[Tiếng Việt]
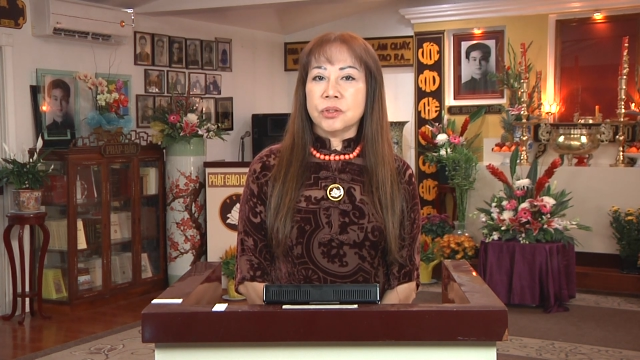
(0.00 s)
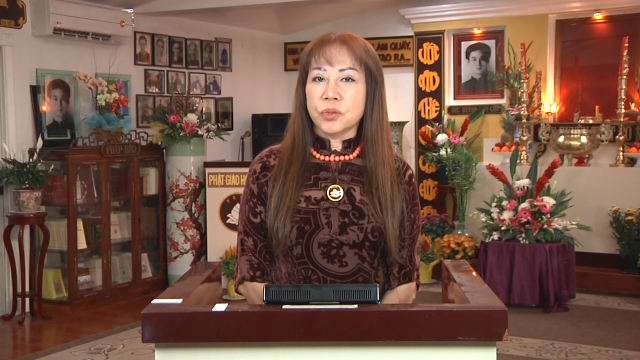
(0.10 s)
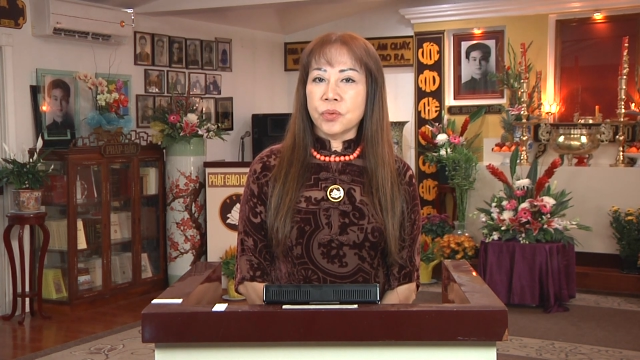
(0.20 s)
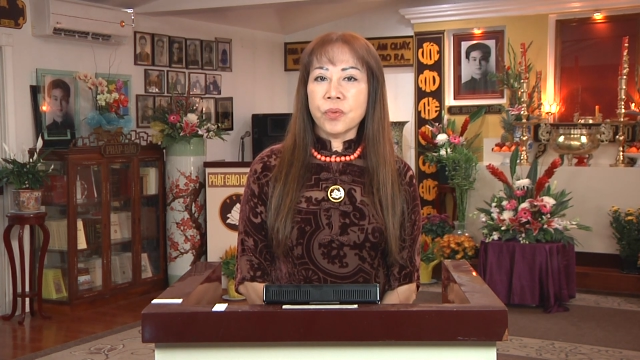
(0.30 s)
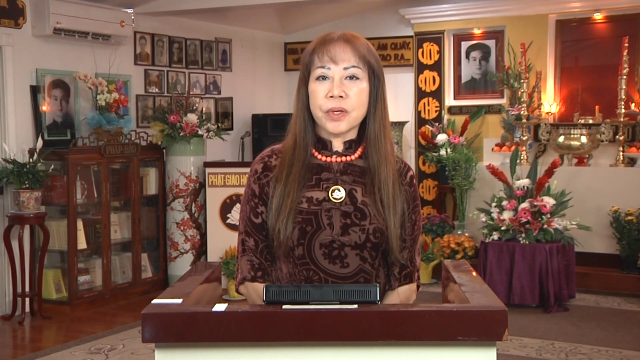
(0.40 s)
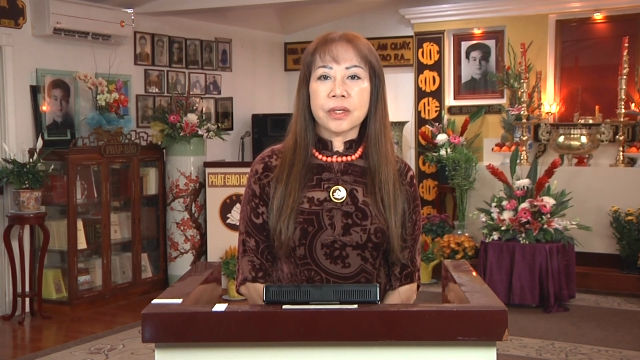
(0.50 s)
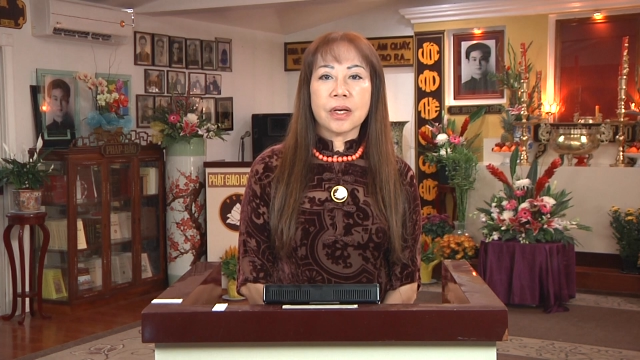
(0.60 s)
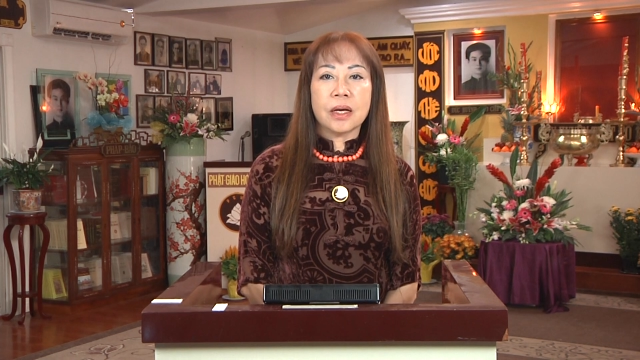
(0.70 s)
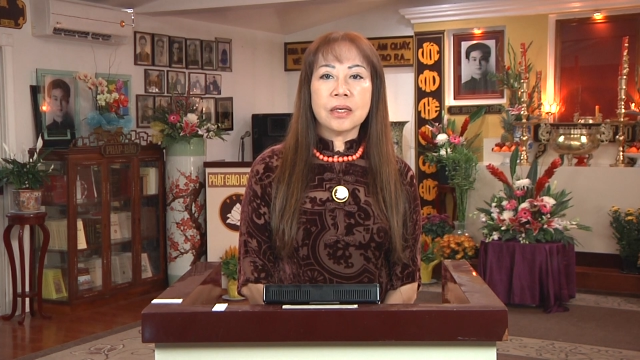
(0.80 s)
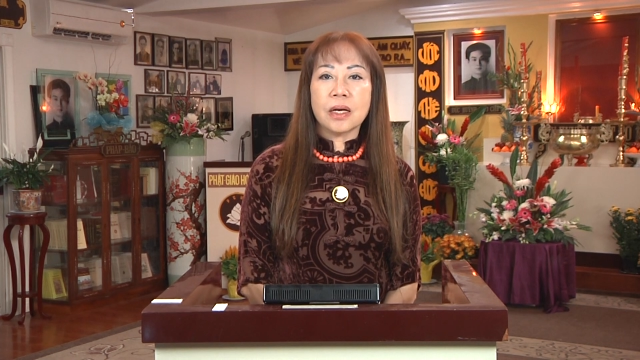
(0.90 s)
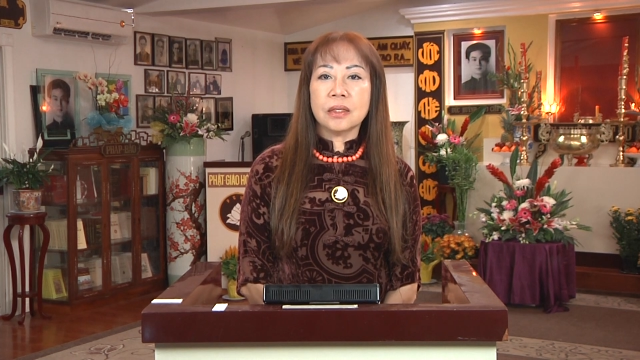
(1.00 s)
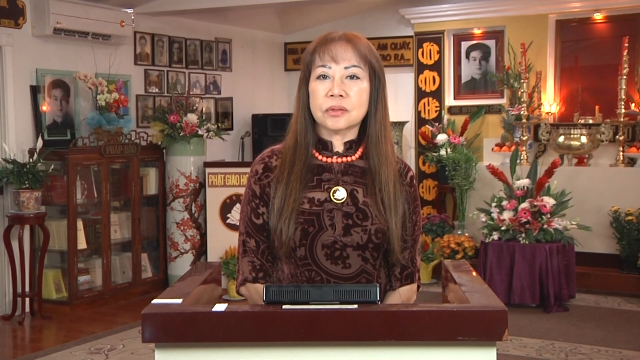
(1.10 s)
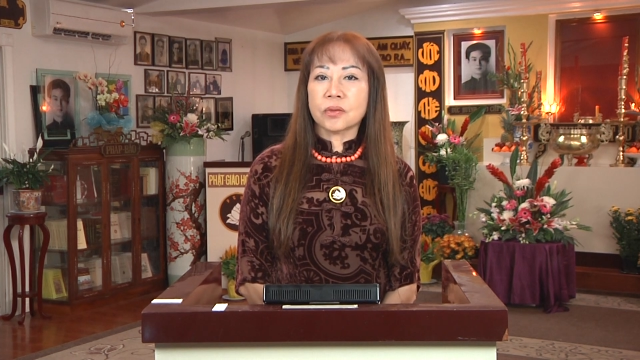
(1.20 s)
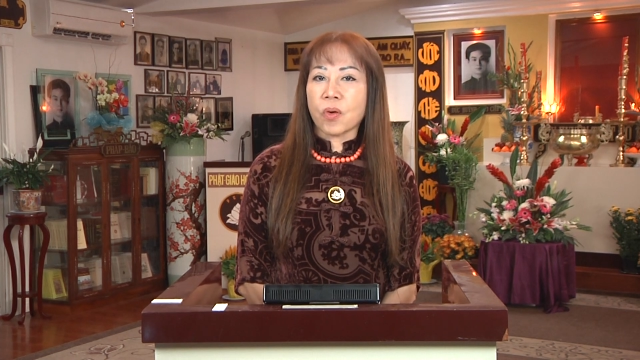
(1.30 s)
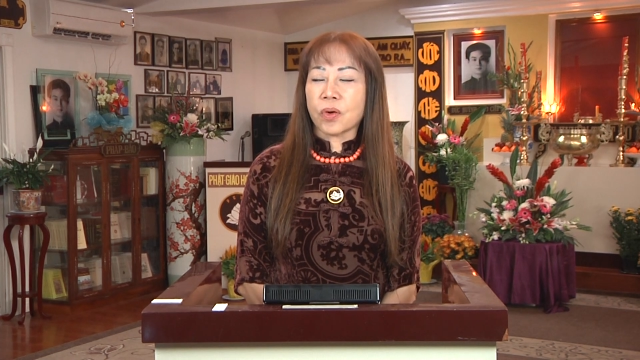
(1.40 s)
chủ quyền ở nơi
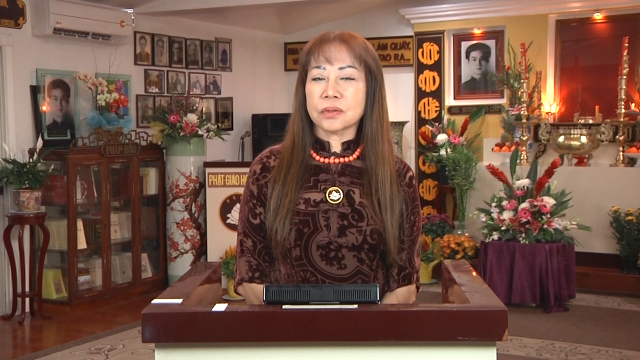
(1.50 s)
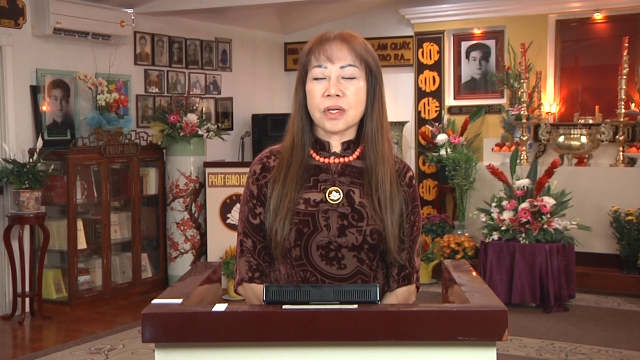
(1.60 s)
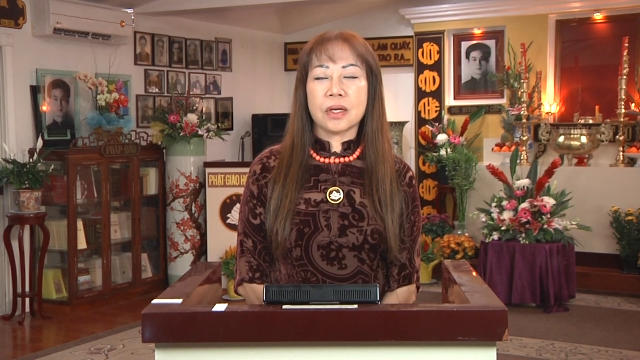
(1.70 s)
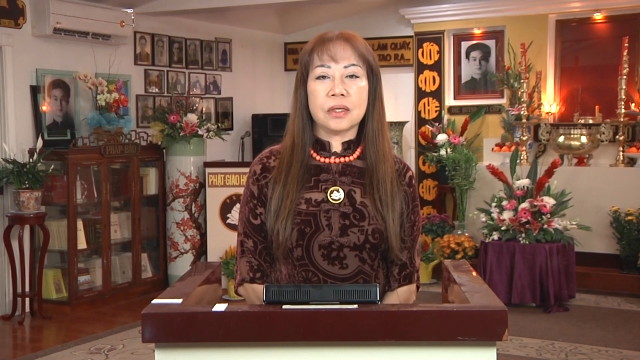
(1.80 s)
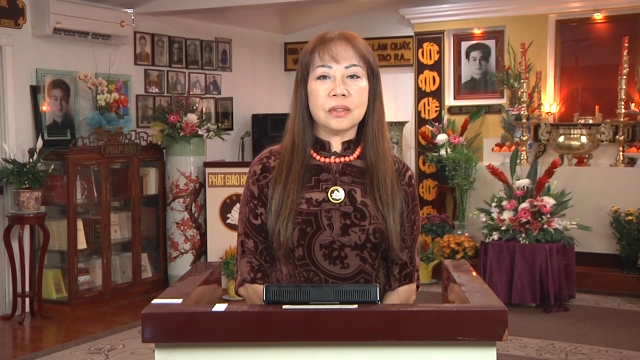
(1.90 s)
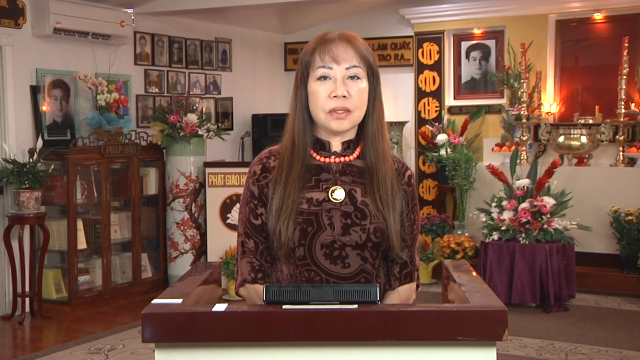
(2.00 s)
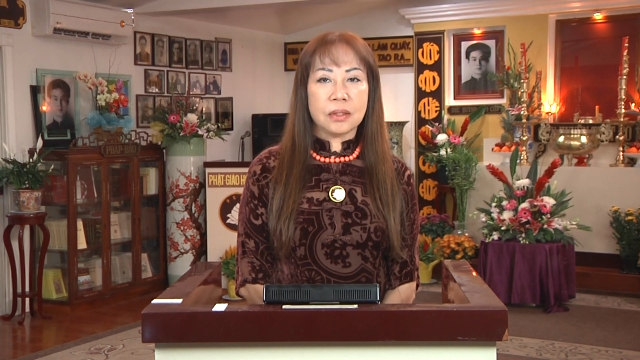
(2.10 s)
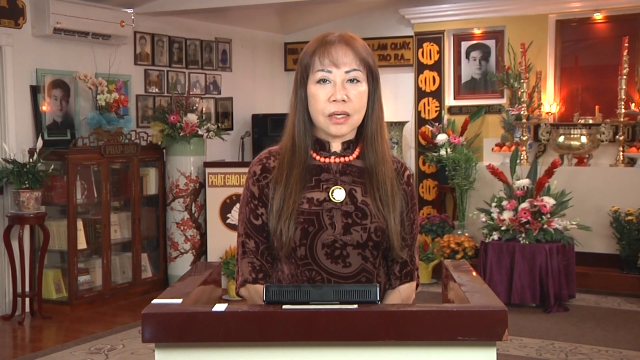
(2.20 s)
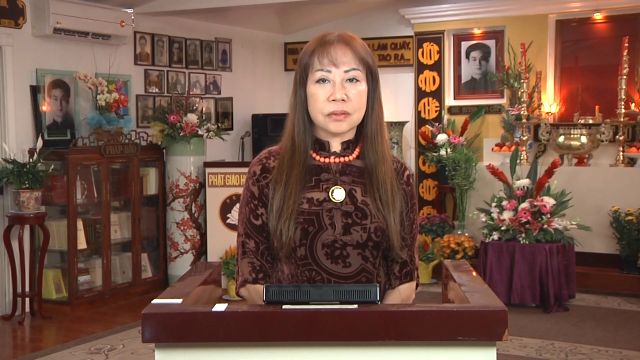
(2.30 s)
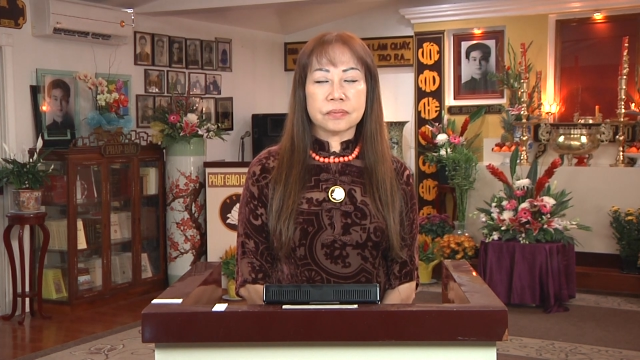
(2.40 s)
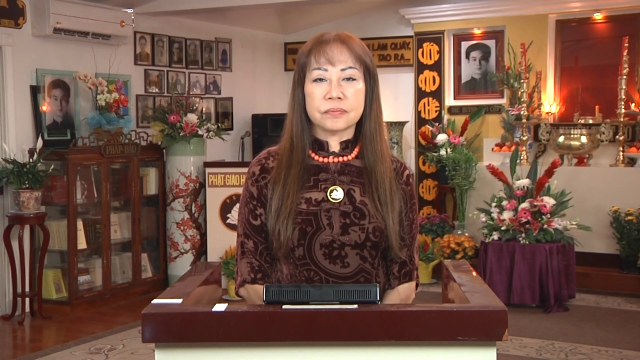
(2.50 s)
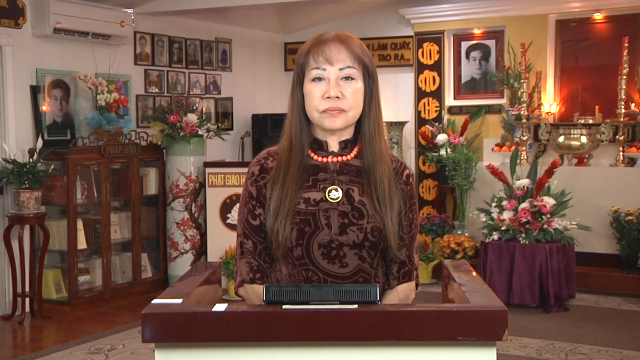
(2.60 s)
toàn thể nhân dân.